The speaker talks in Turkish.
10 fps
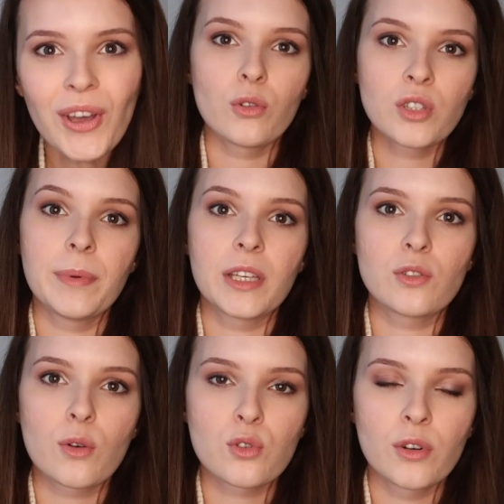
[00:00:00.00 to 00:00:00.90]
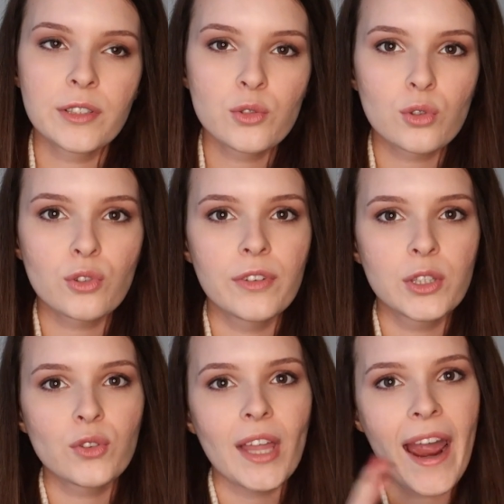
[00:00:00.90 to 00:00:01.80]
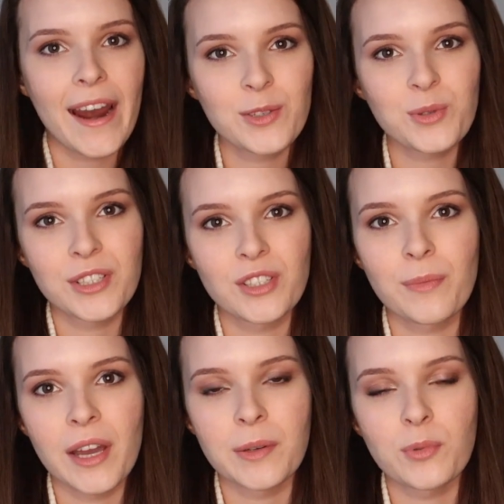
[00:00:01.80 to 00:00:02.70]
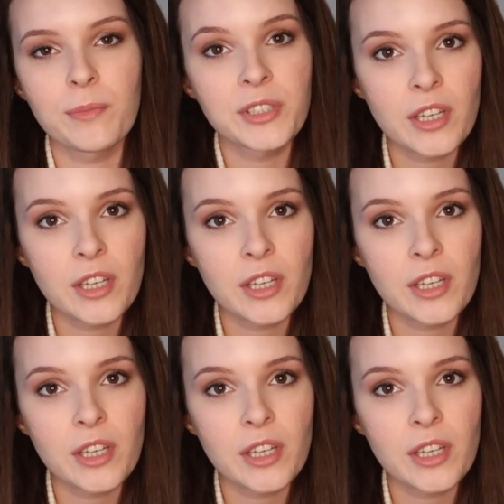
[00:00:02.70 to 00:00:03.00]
O tabii ki çok zorladı çünkü videonun her sürecini ben yapıyorum.